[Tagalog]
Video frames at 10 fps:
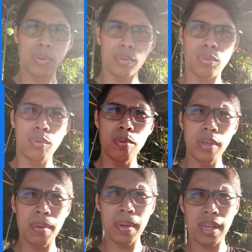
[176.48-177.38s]
yung tubo
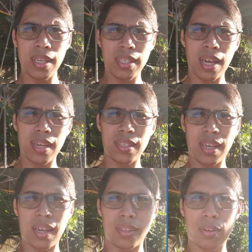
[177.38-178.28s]
naman na isa is
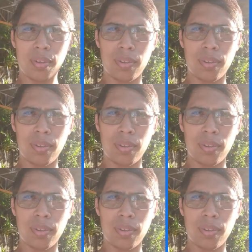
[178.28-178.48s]
eto.